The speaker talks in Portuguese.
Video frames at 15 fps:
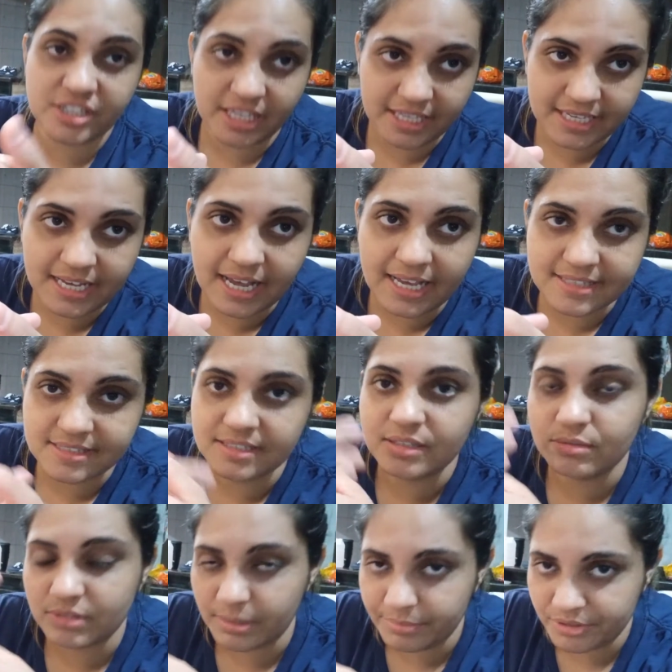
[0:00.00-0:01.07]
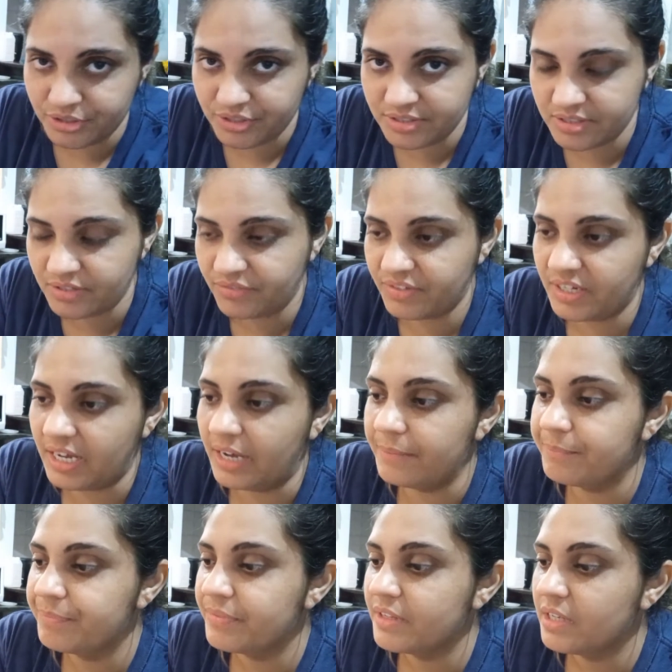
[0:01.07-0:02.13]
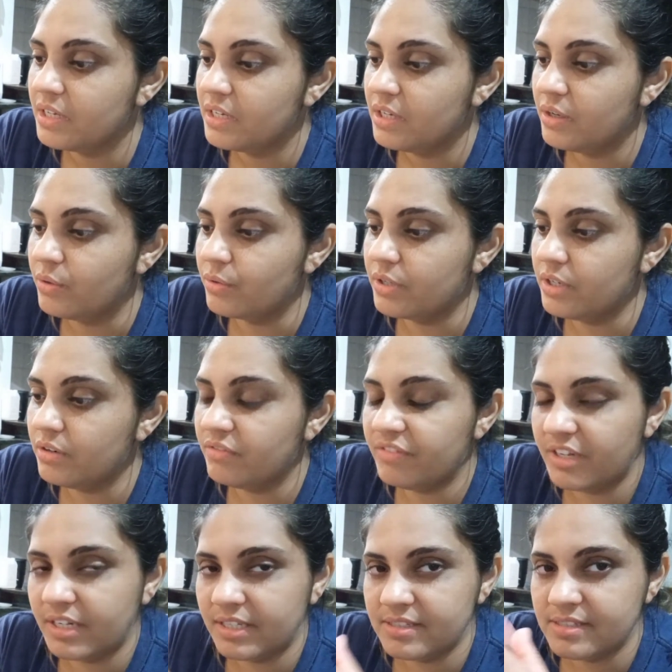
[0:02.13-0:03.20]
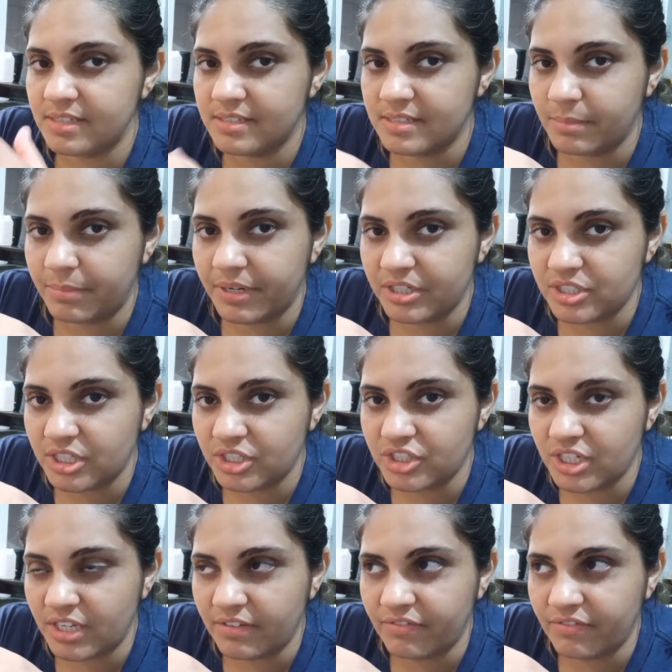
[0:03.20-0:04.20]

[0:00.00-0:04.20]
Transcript: tem em casa, então dá pra gente se virar. O que não veio na sexta pra gente aí